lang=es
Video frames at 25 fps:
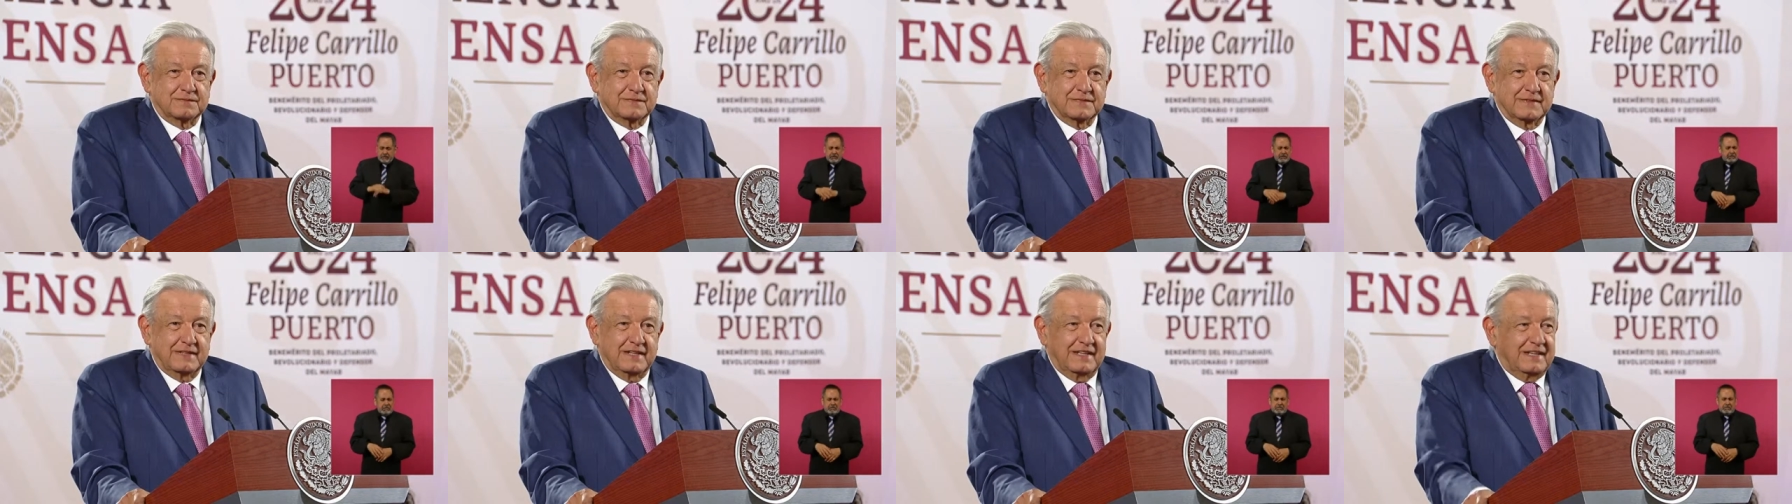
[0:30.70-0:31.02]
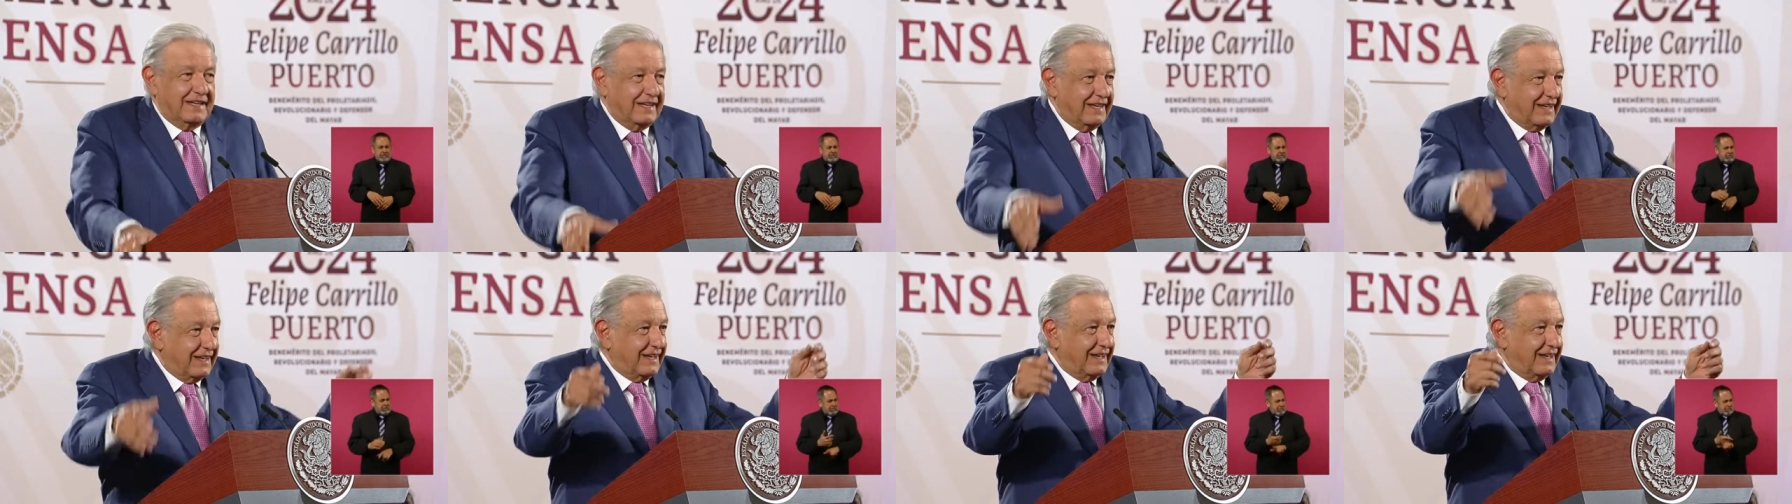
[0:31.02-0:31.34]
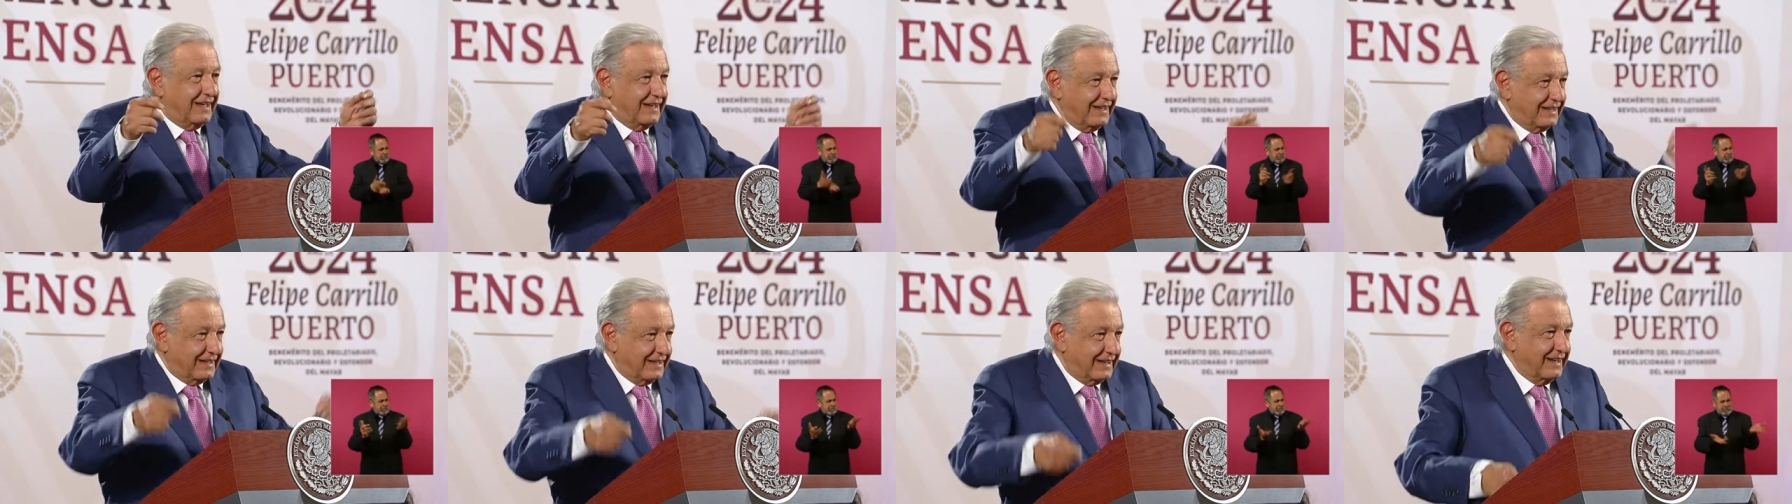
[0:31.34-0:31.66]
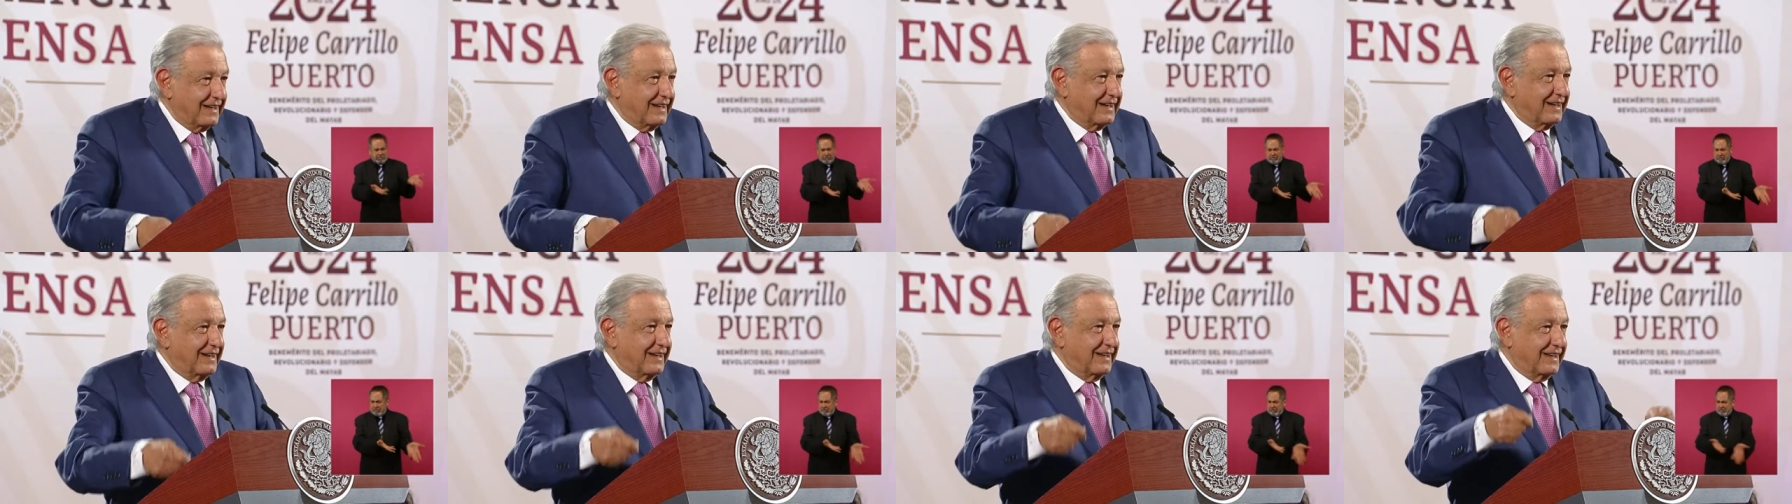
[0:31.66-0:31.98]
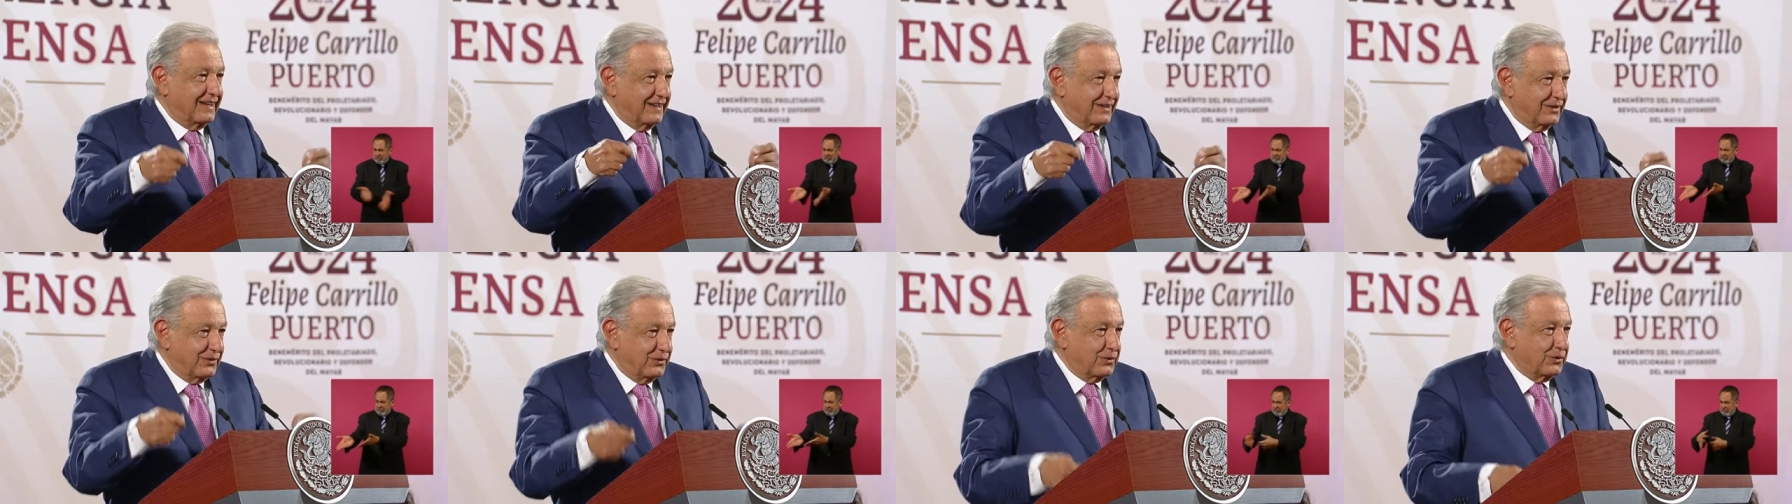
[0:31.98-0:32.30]
Y la regla
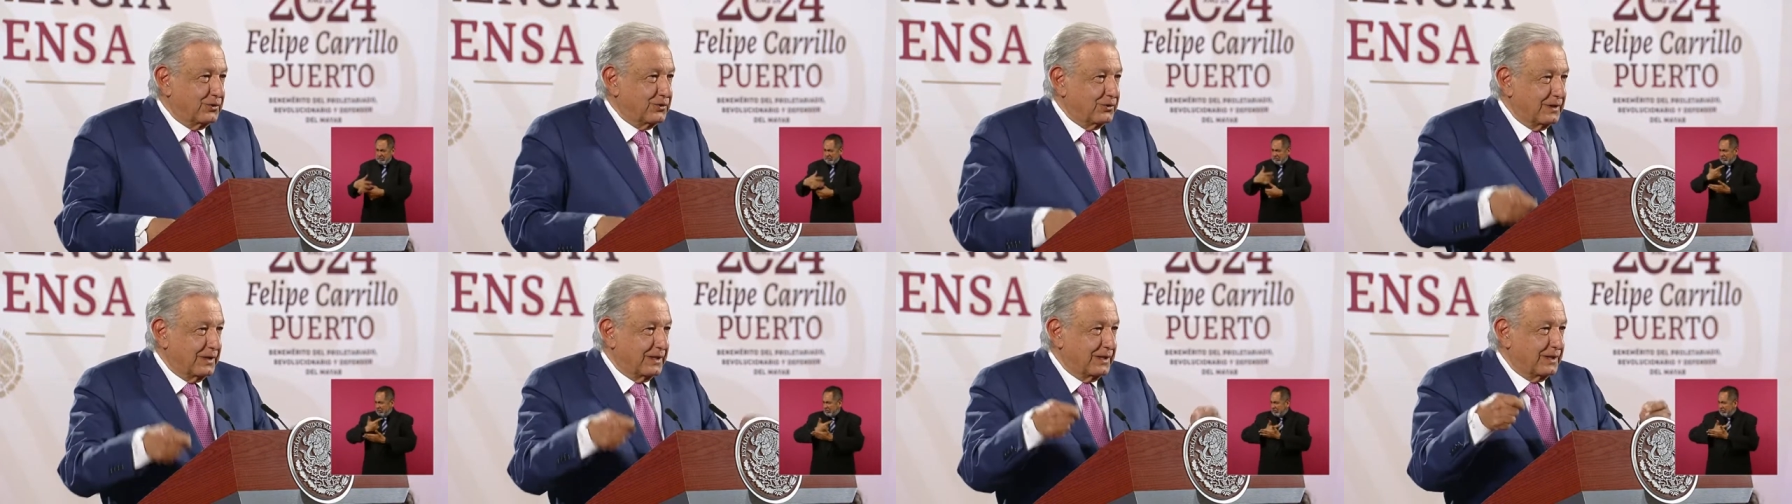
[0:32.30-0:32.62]
de oro de la